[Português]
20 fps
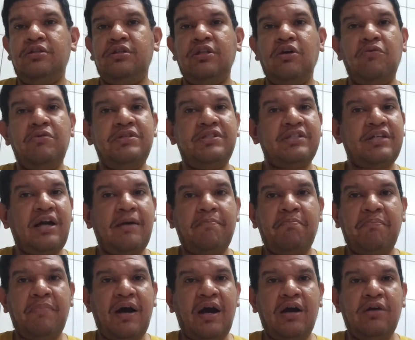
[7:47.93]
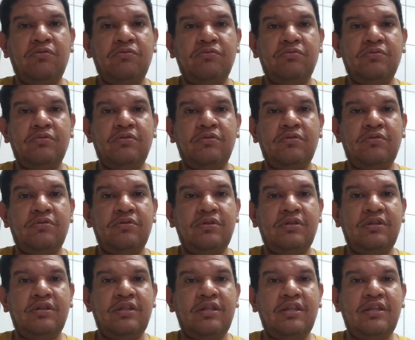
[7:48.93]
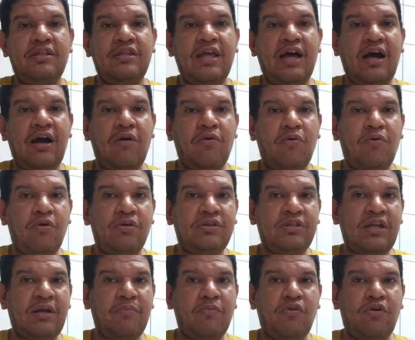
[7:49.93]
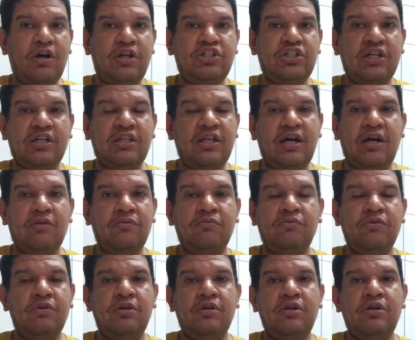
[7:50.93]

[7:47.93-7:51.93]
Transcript: não escaparam da outra morte, é claro.